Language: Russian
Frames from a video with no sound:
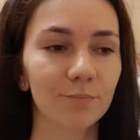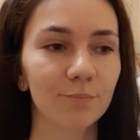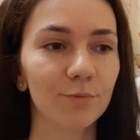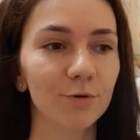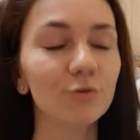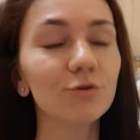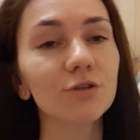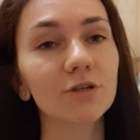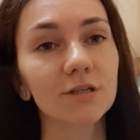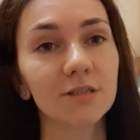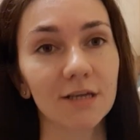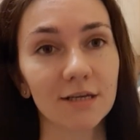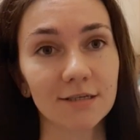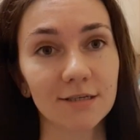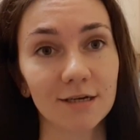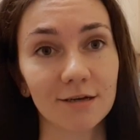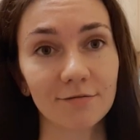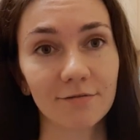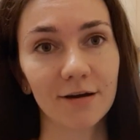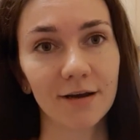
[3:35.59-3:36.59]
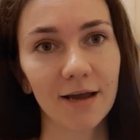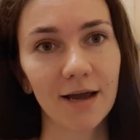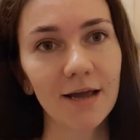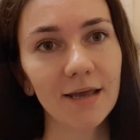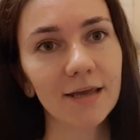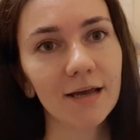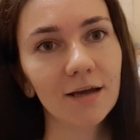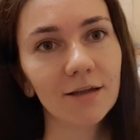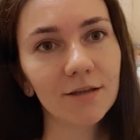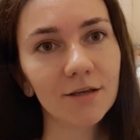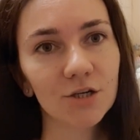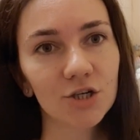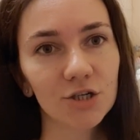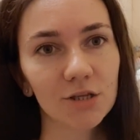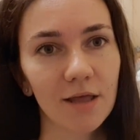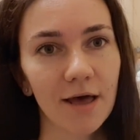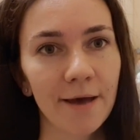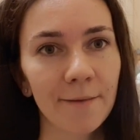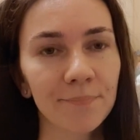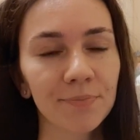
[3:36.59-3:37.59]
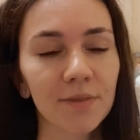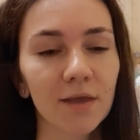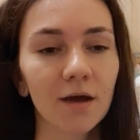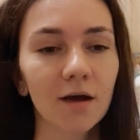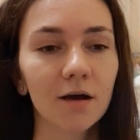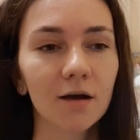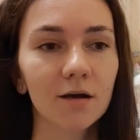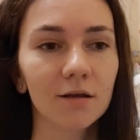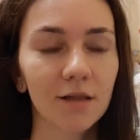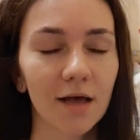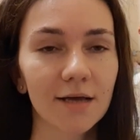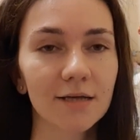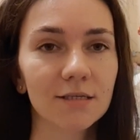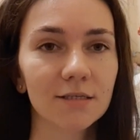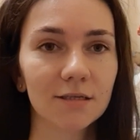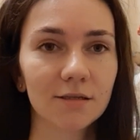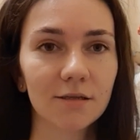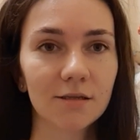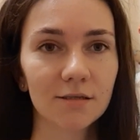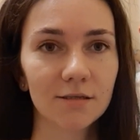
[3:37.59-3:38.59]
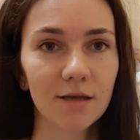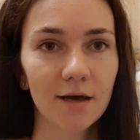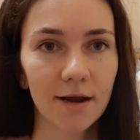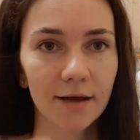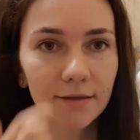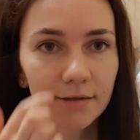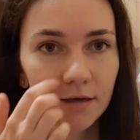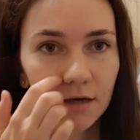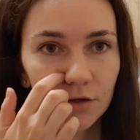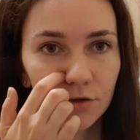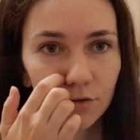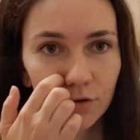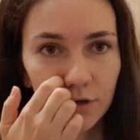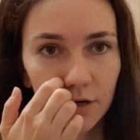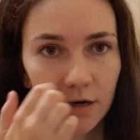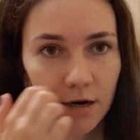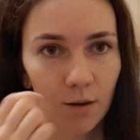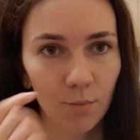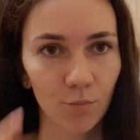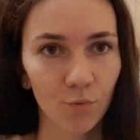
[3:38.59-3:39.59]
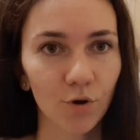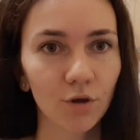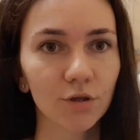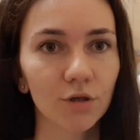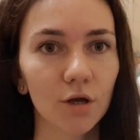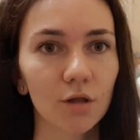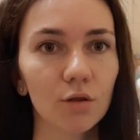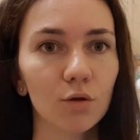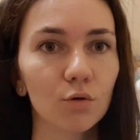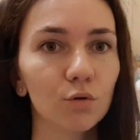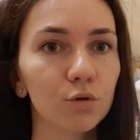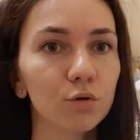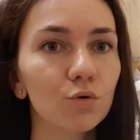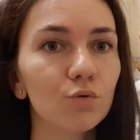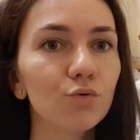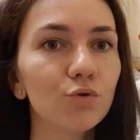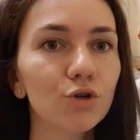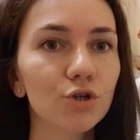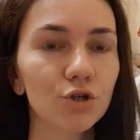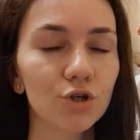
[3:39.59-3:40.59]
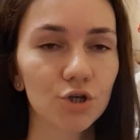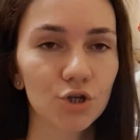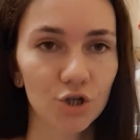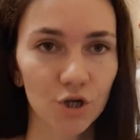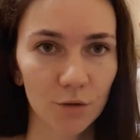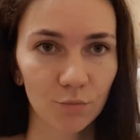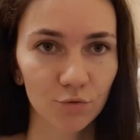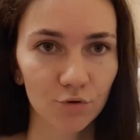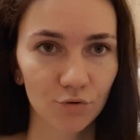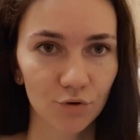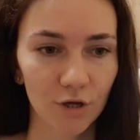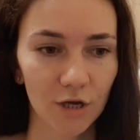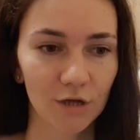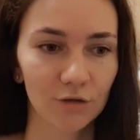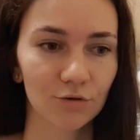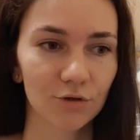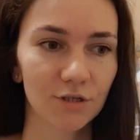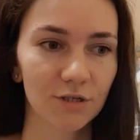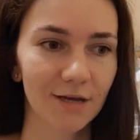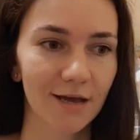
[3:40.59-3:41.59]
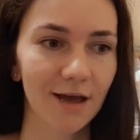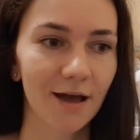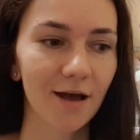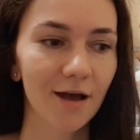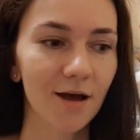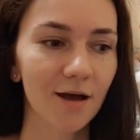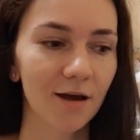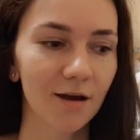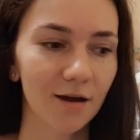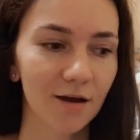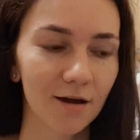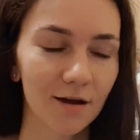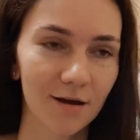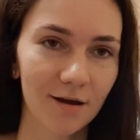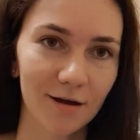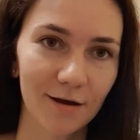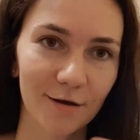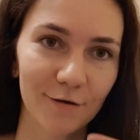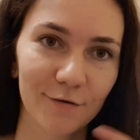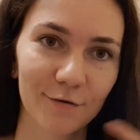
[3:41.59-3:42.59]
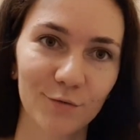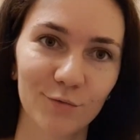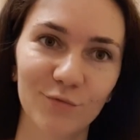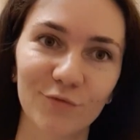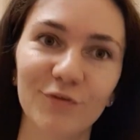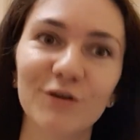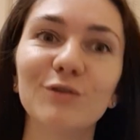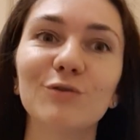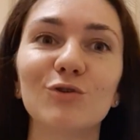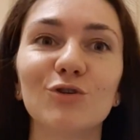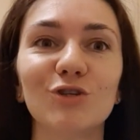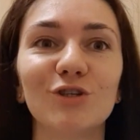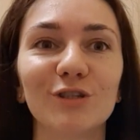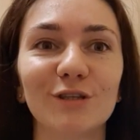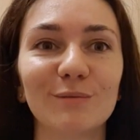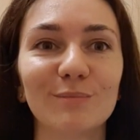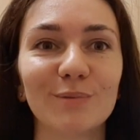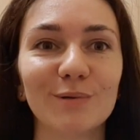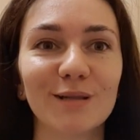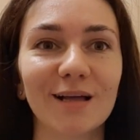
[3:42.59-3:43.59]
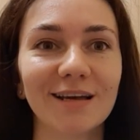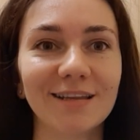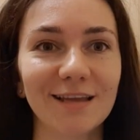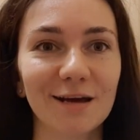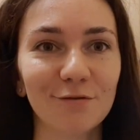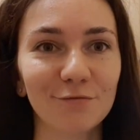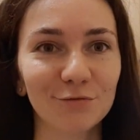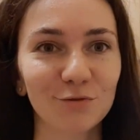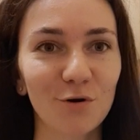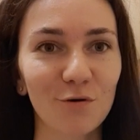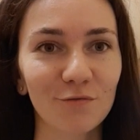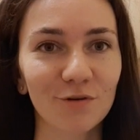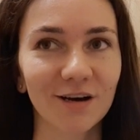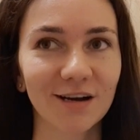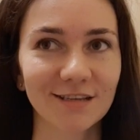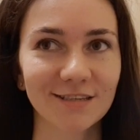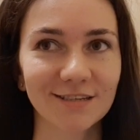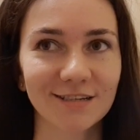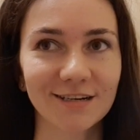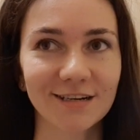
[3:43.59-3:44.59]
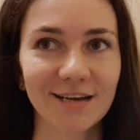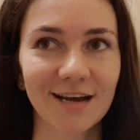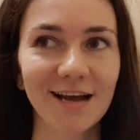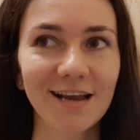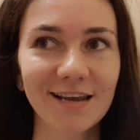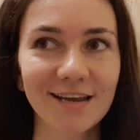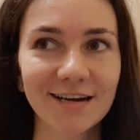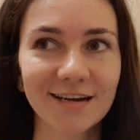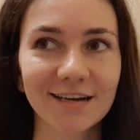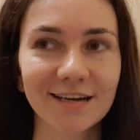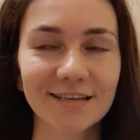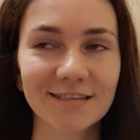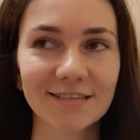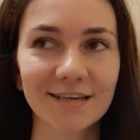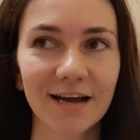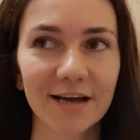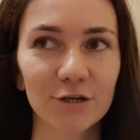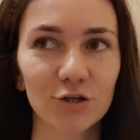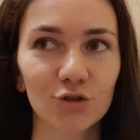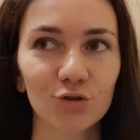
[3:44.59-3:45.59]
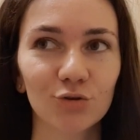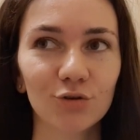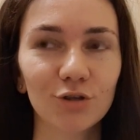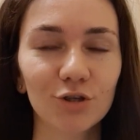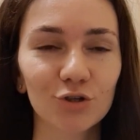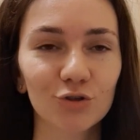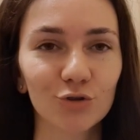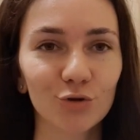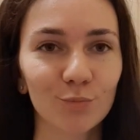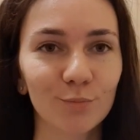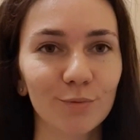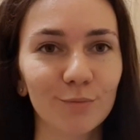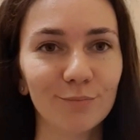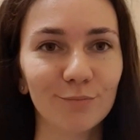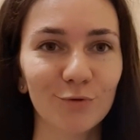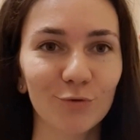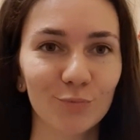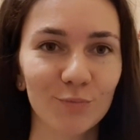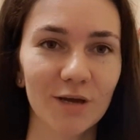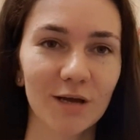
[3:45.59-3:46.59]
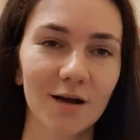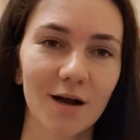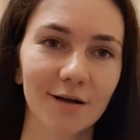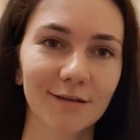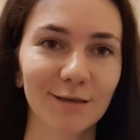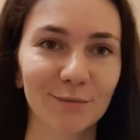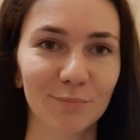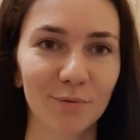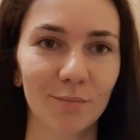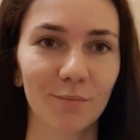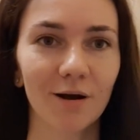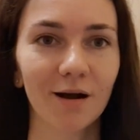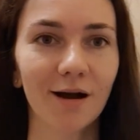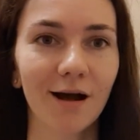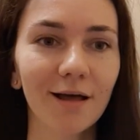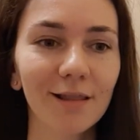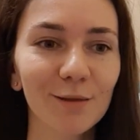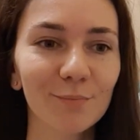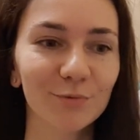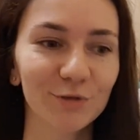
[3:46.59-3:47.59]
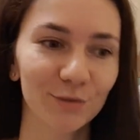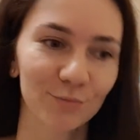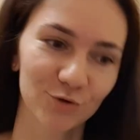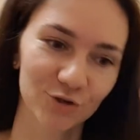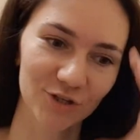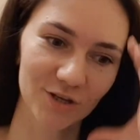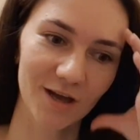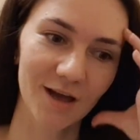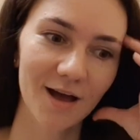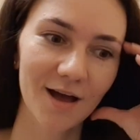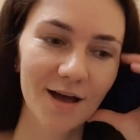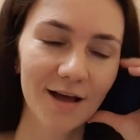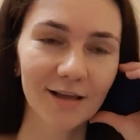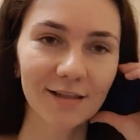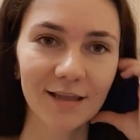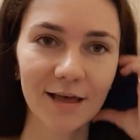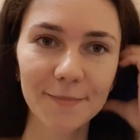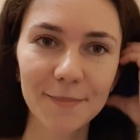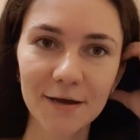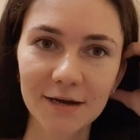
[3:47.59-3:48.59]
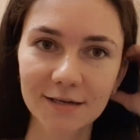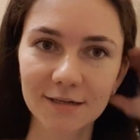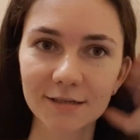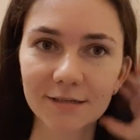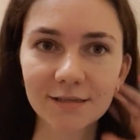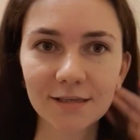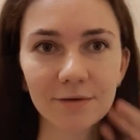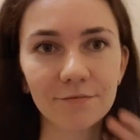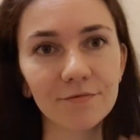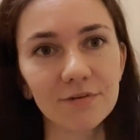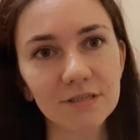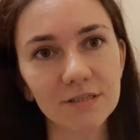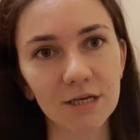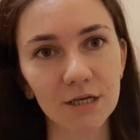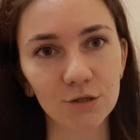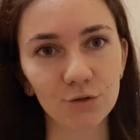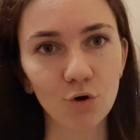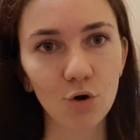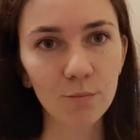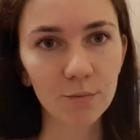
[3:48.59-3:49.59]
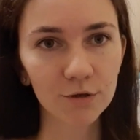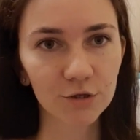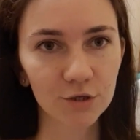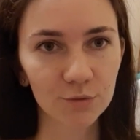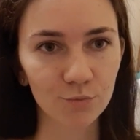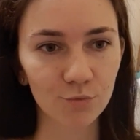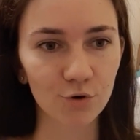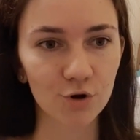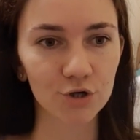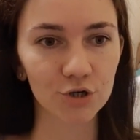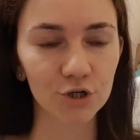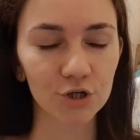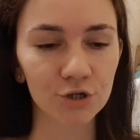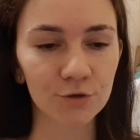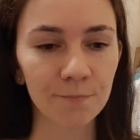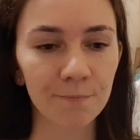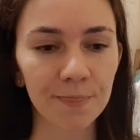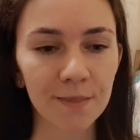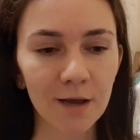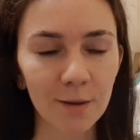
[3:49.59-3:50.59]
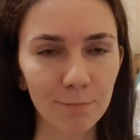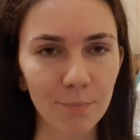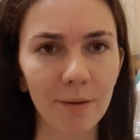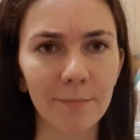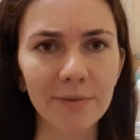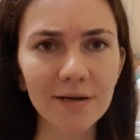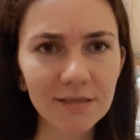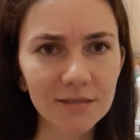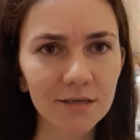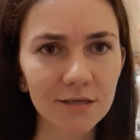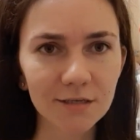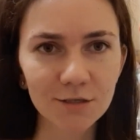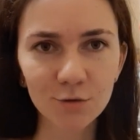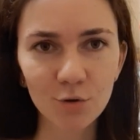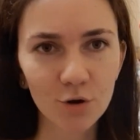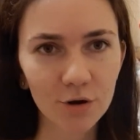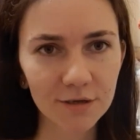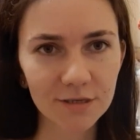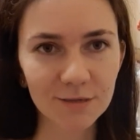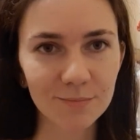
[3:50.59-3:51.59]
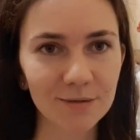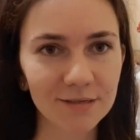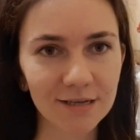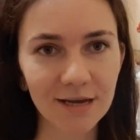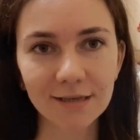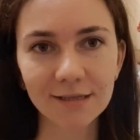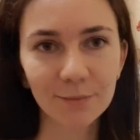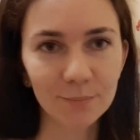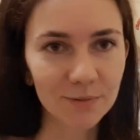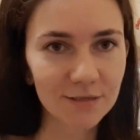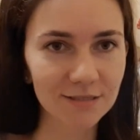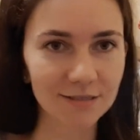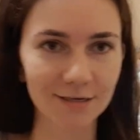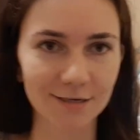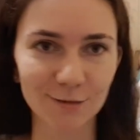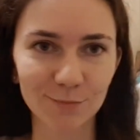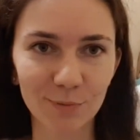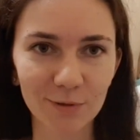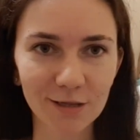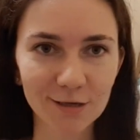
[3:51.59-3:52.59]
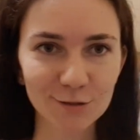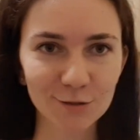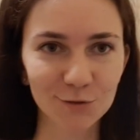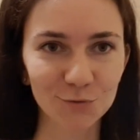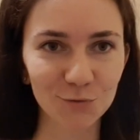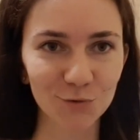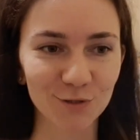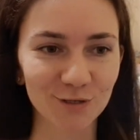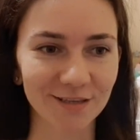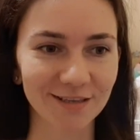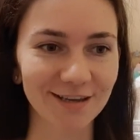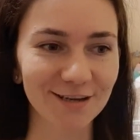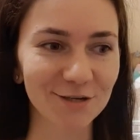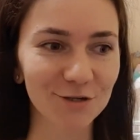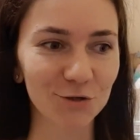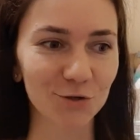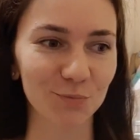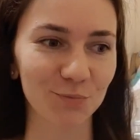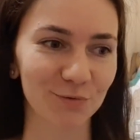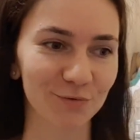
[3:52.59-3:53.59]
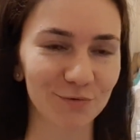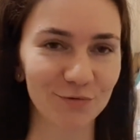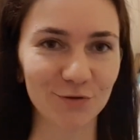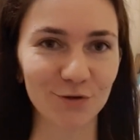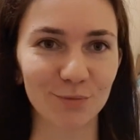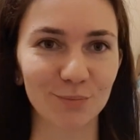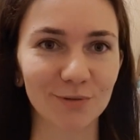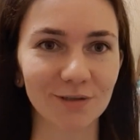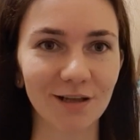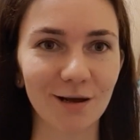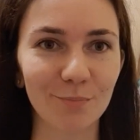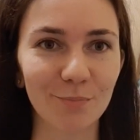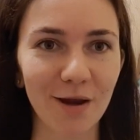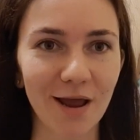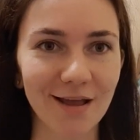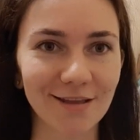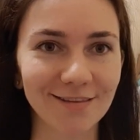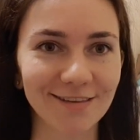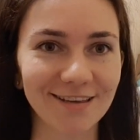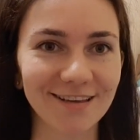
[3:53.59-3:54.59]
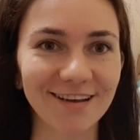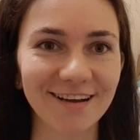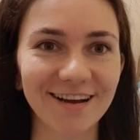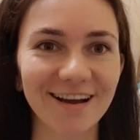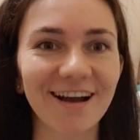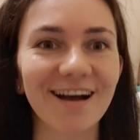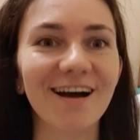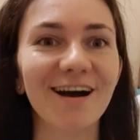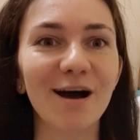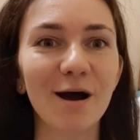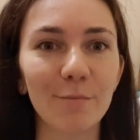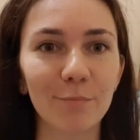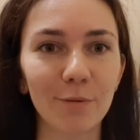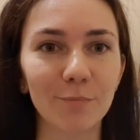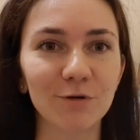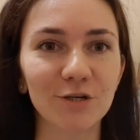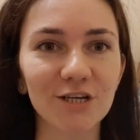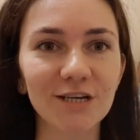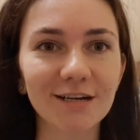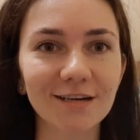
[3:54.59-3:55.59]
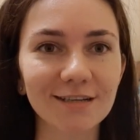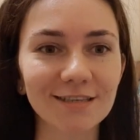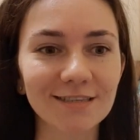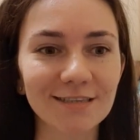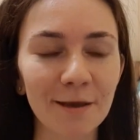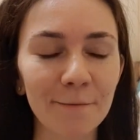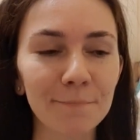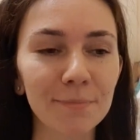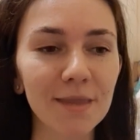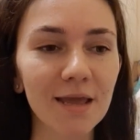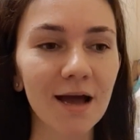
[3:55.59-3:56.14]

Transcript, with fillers: Плюс, кстати говоря, я нашла классный дезодорант, который работал лучше, чем другие. То есть я э, вынуждена была, да, в новых этих реалиях искать что-то, чтобы, ну, мне как-то помогало, потому что, ладно, когда ты там весь день дома, ты можешь помыться сколько тебе надо, быстро сполоснуться, да, чтобы все было опрятненько, попшикаться.